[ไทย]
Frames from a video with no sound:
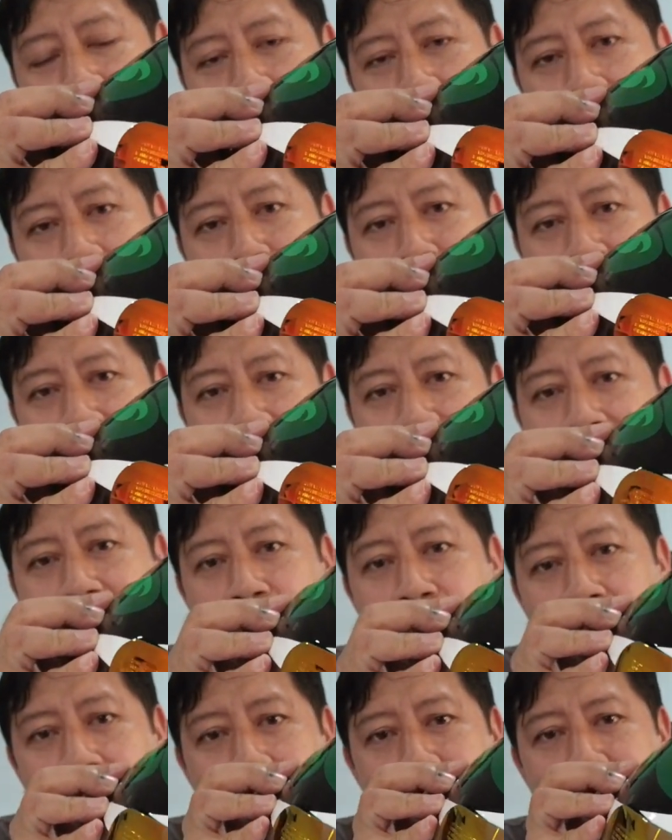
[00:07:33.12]
นะครับ เหมือน
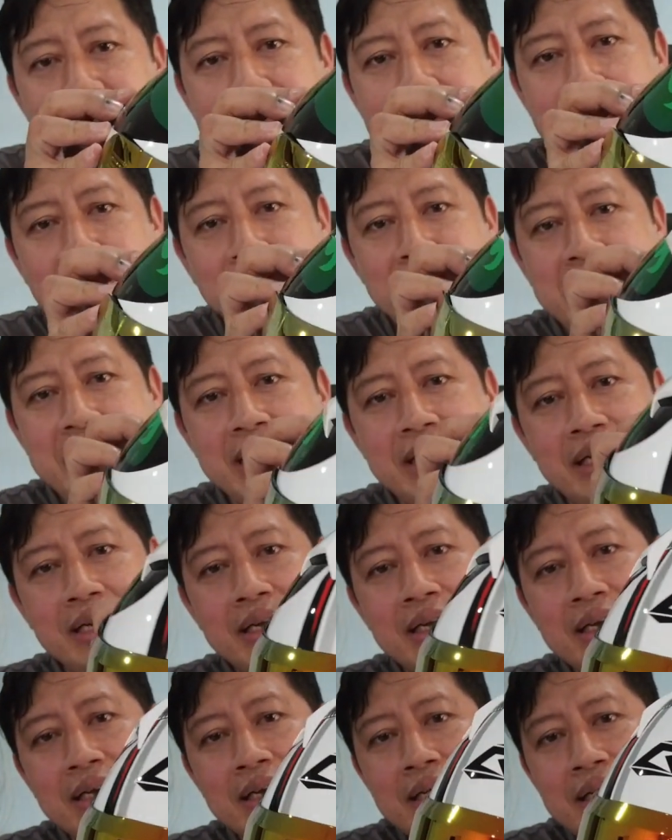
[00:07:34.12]
ตัวไอ้มดแดง V1
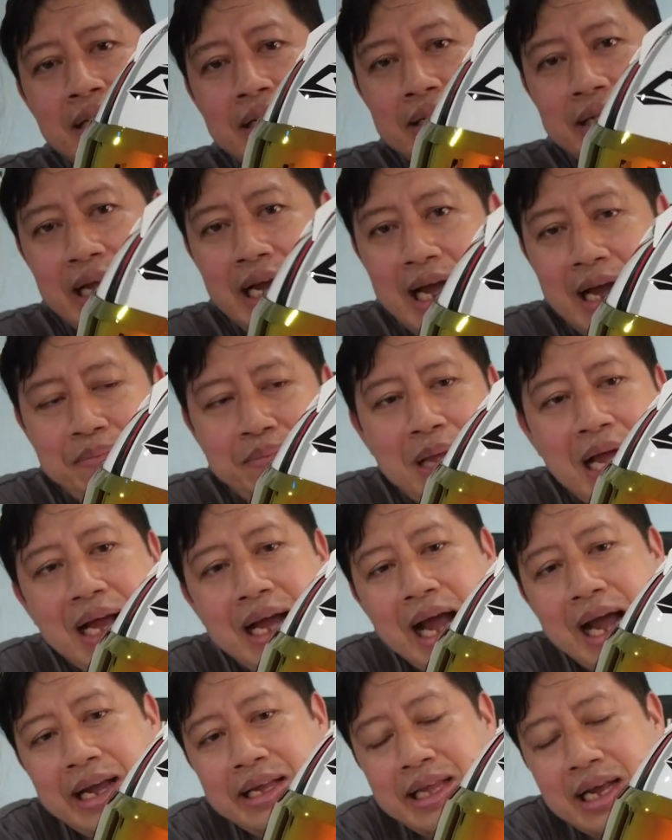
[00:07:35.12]
นะครับ ถ้า
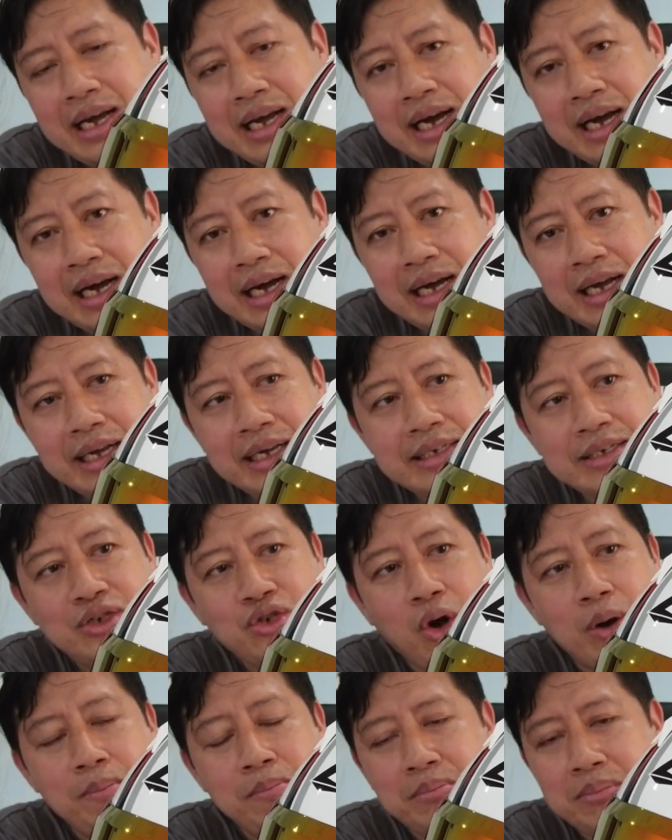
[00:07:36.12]
ใครได้เคย
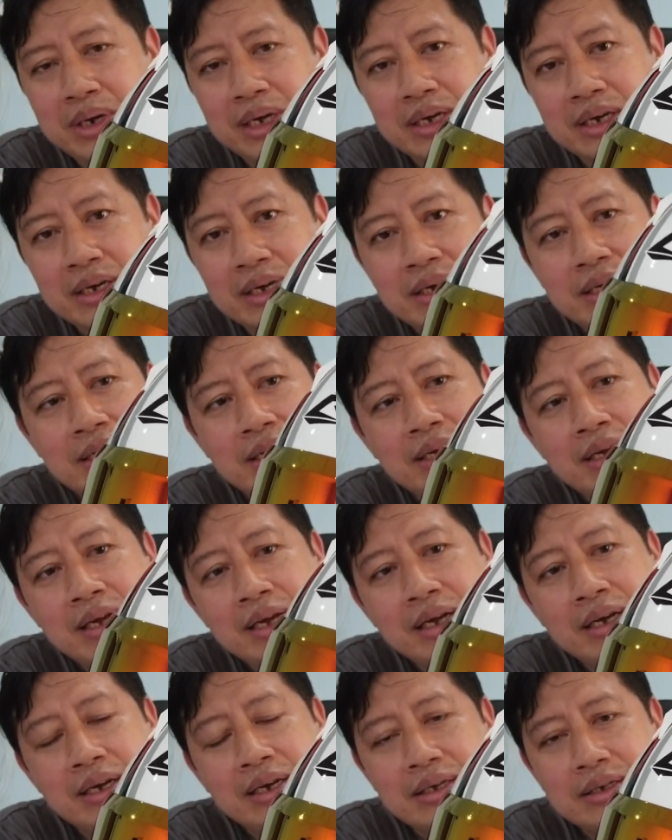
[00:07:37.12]
ชมหรือ
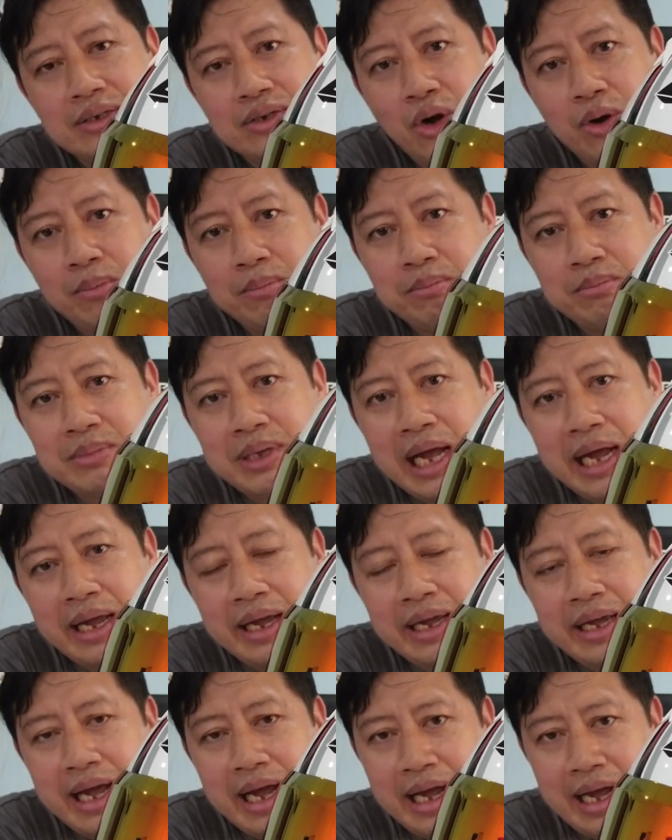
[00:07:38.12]
ชมใน
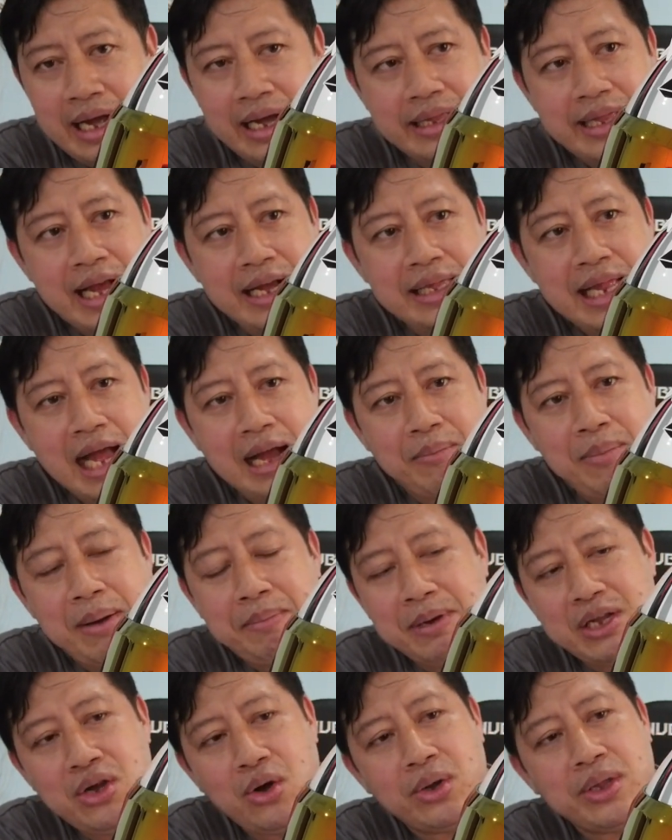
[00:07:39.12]
ทั้งหนังภา
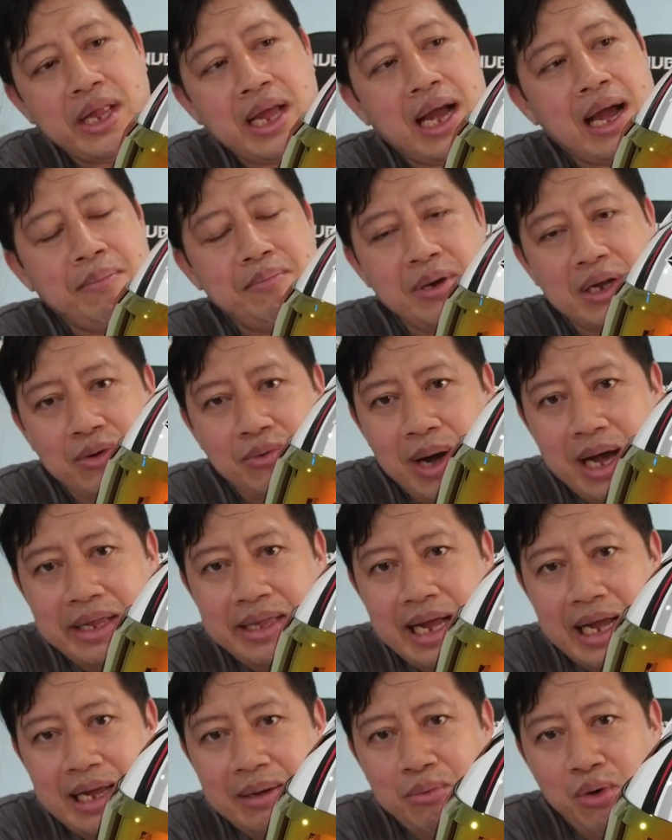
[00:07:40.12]
พยนตร์นะครับ หรือว่า
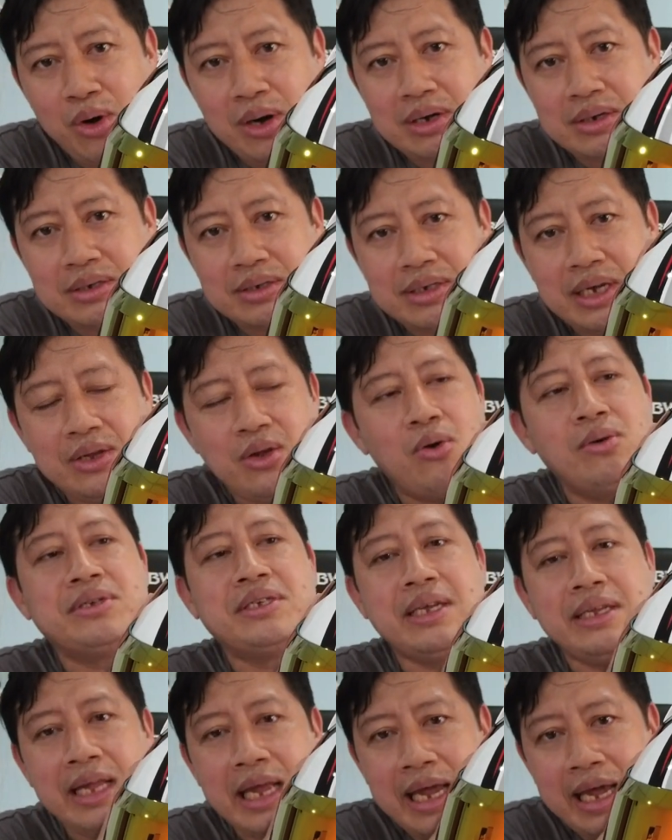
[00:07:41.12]
ในพวกซีดง
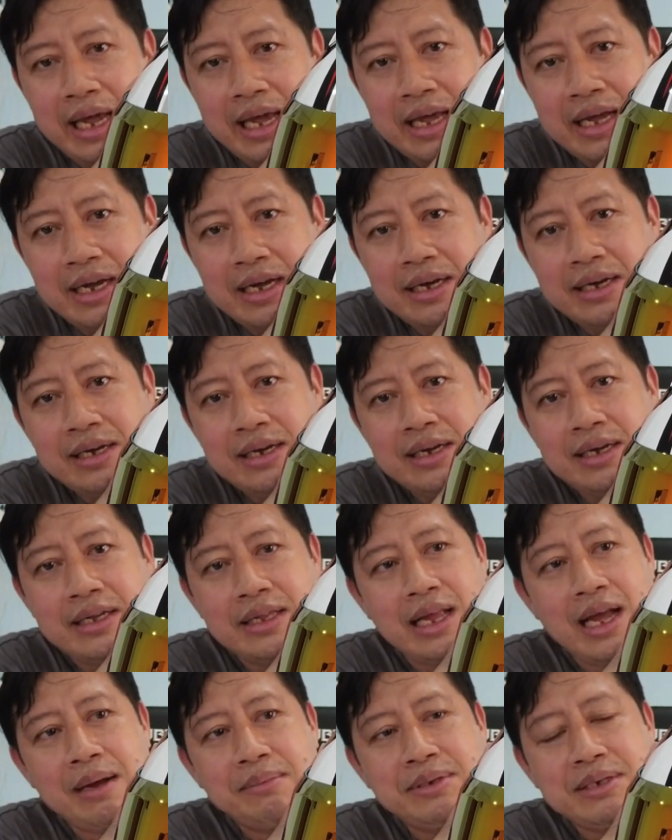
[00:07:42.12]
ซีดี
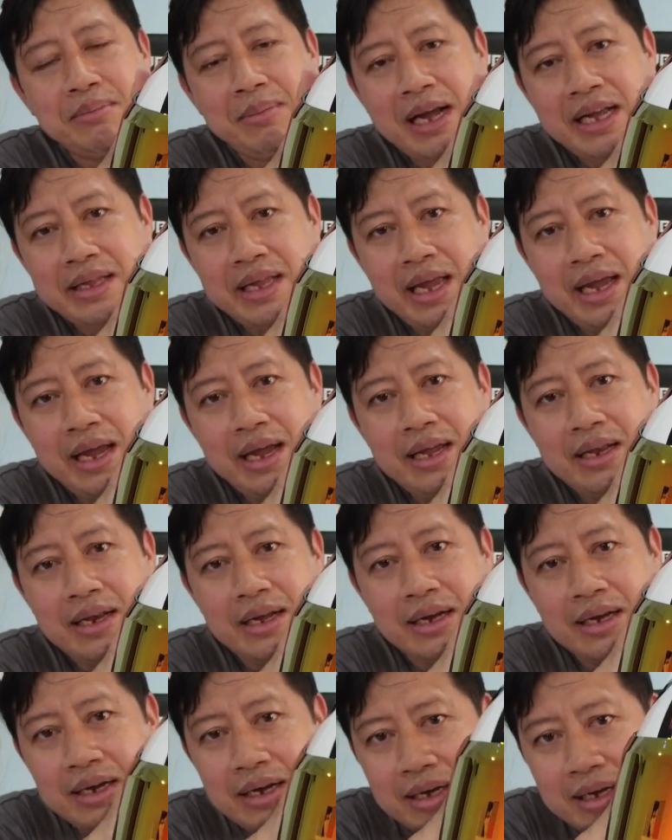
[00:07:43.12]
นะครับ สมัยนี้ ห
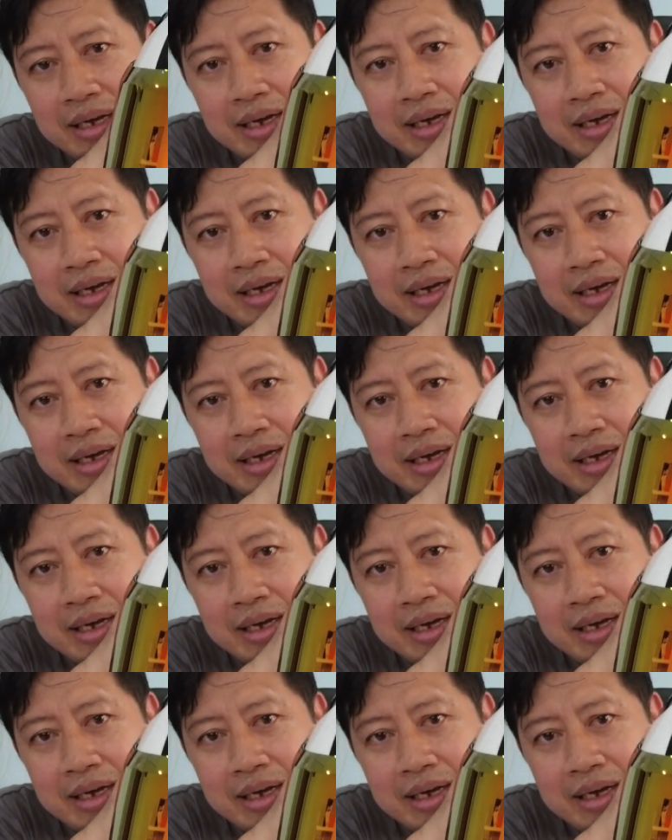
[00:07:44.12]
รือ